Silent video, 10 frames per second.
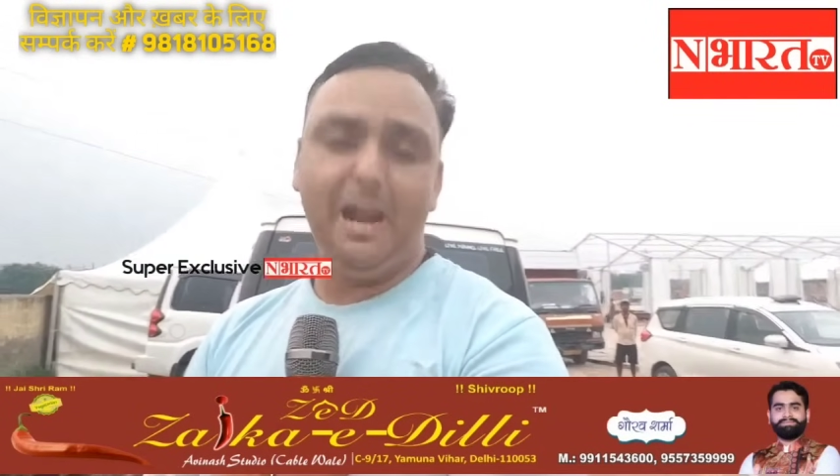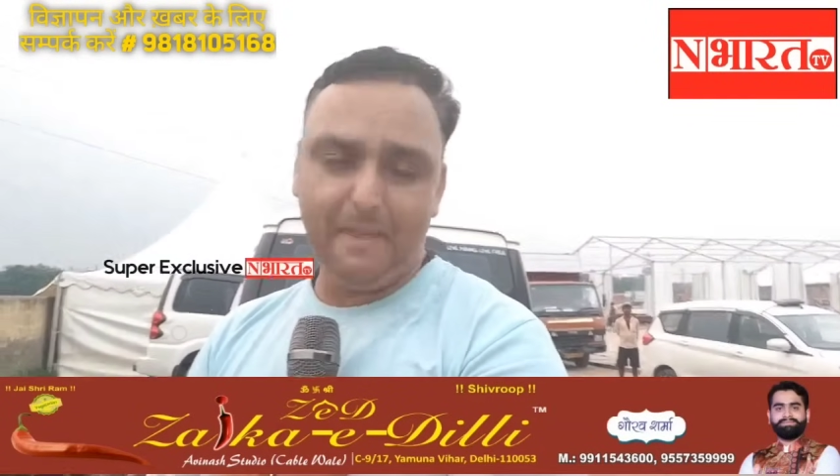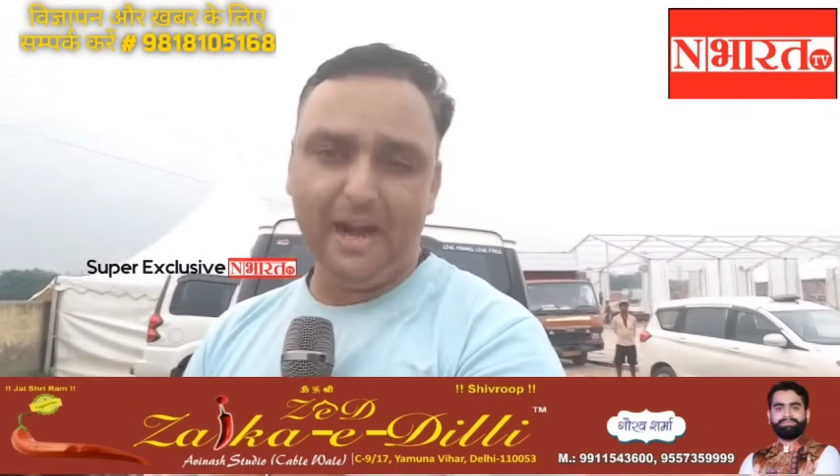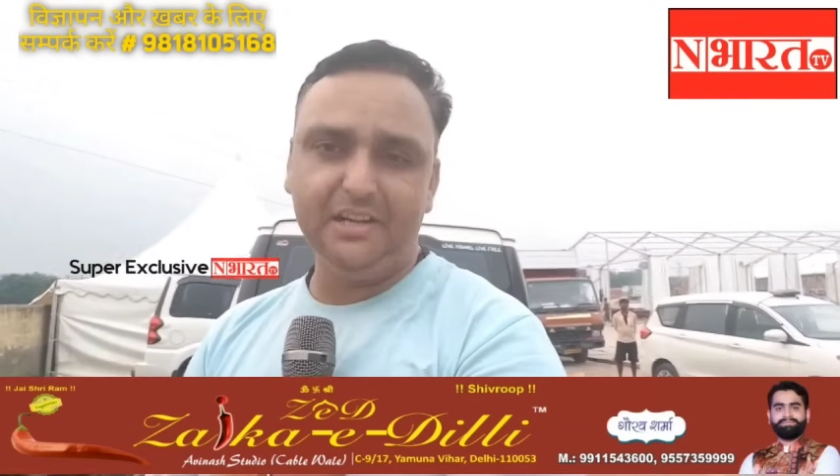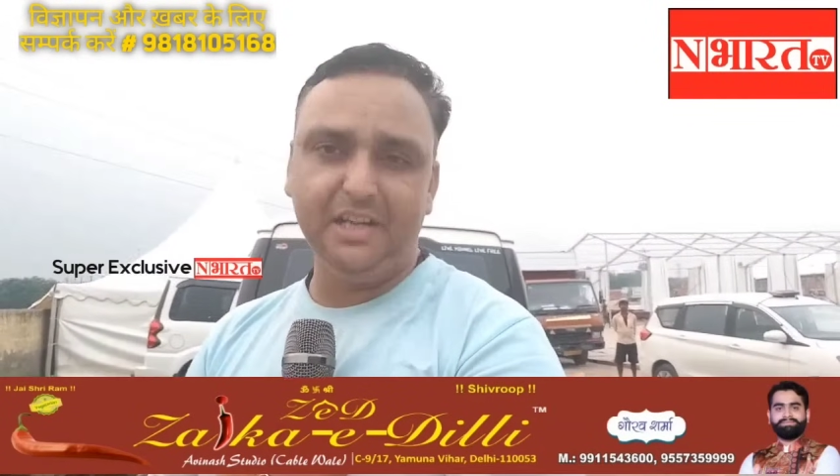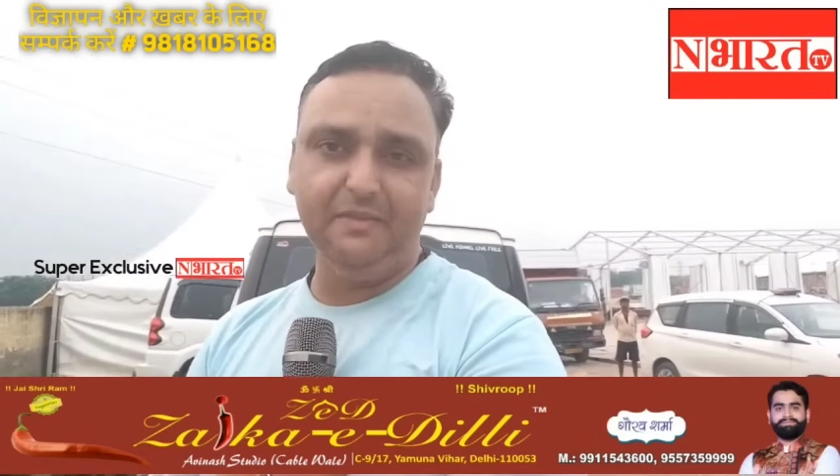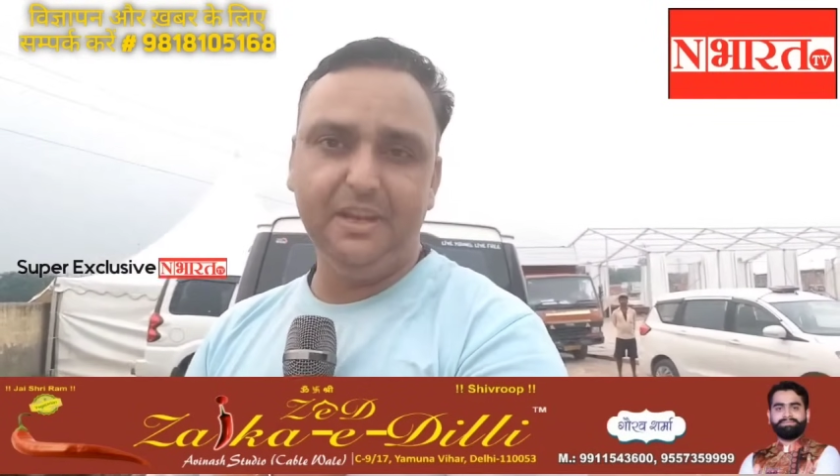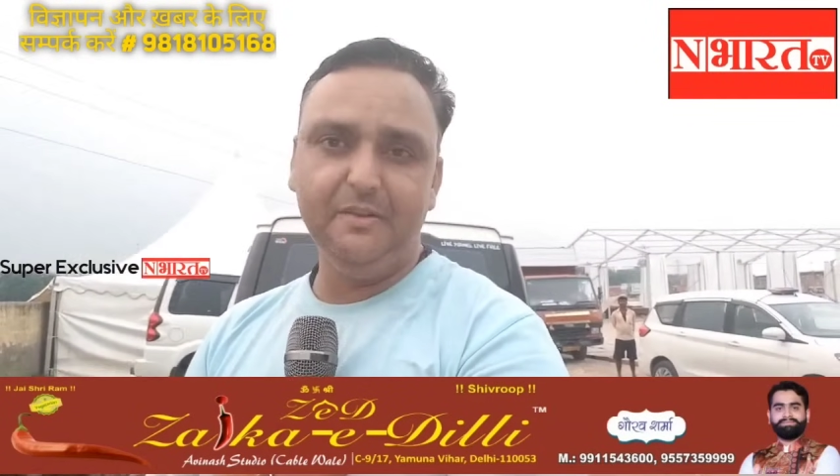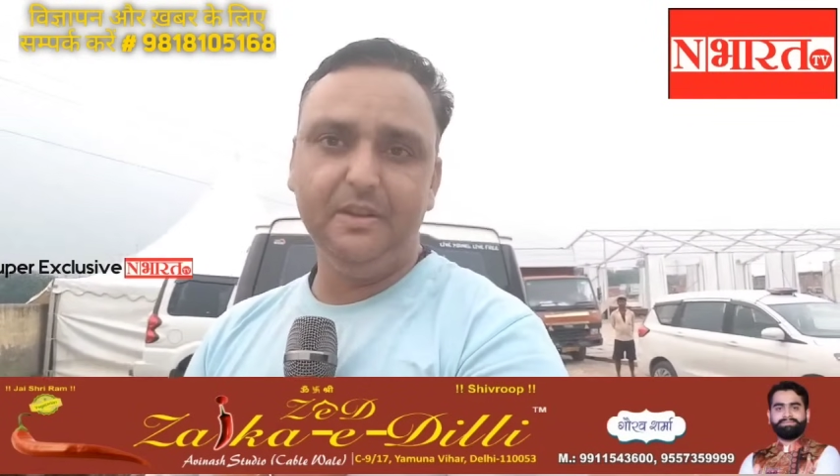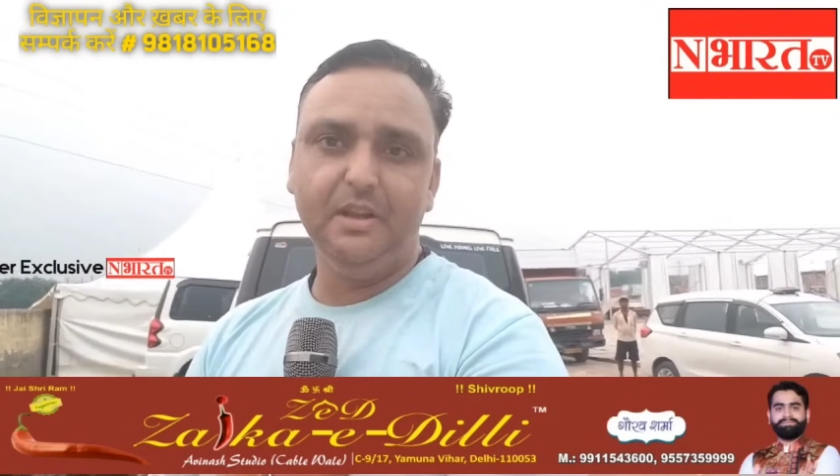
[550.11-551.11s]
एन भारत
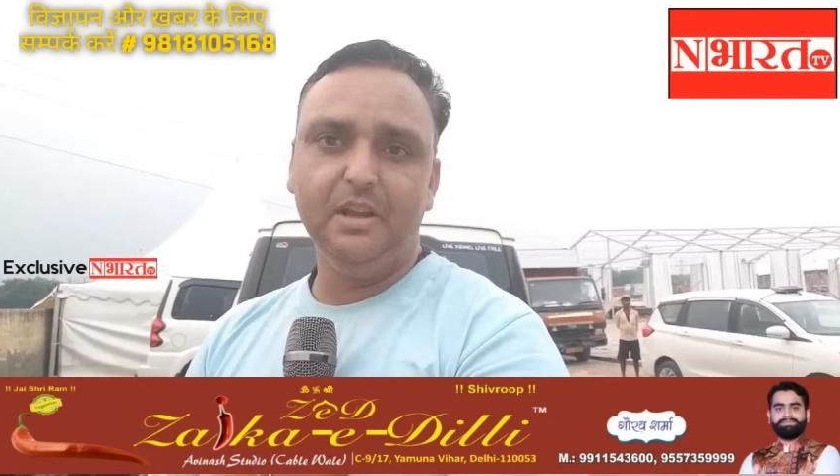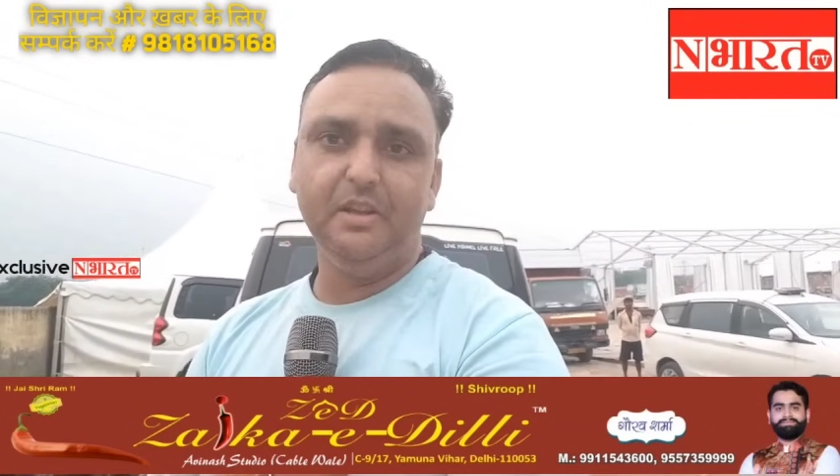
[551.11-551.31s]
टीवी